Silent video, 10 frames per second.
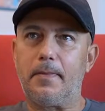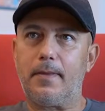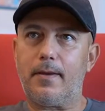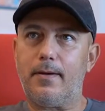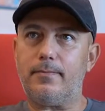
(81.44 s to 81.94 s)

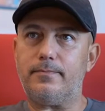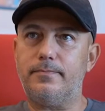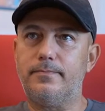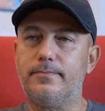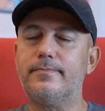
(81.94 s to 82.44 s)
Emrah Bey
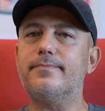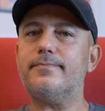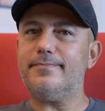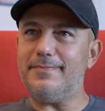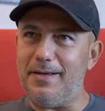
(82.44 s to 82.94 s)
hoş
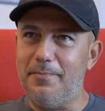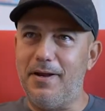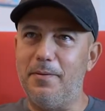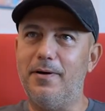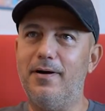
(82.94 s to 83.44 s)
geldiniz.
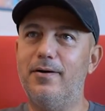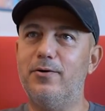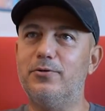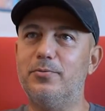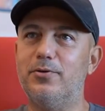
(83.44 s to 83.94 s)
Merhaba, Size
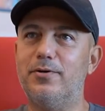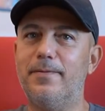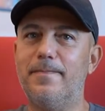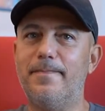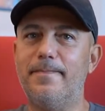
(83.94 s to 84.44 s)
kendinizi hoş
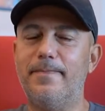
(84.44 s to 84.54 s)
tanıtır